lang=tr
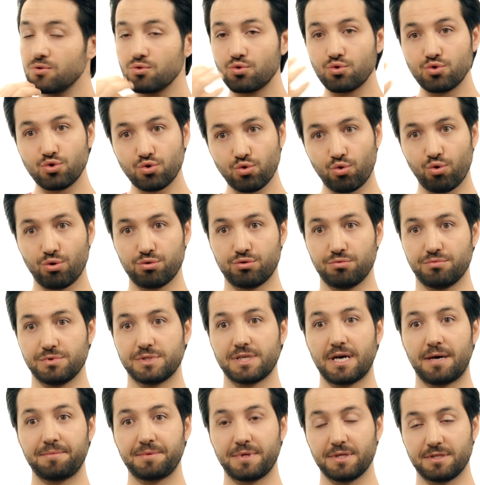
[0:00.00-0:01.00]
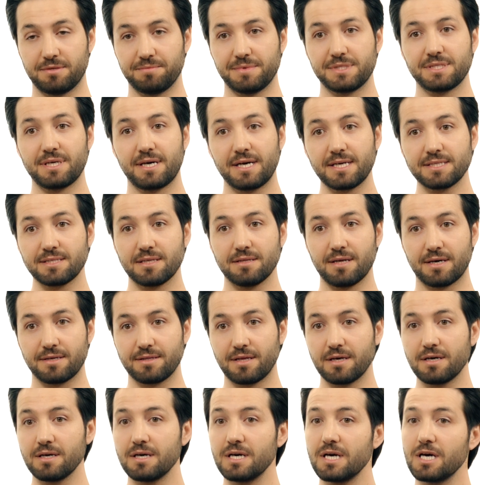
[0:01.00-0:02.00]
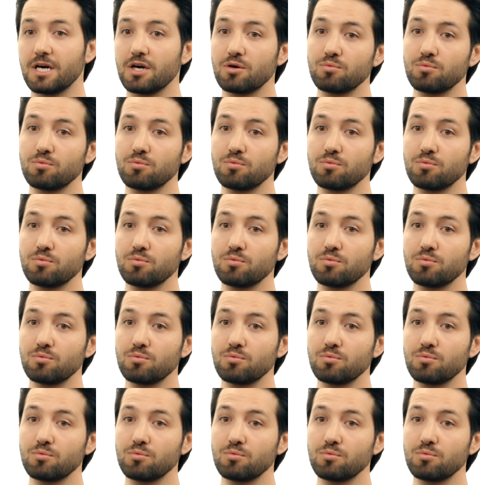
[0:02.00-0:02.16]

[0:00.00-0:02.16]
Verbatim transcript: küçük olduğunu saptadığımız hastalarda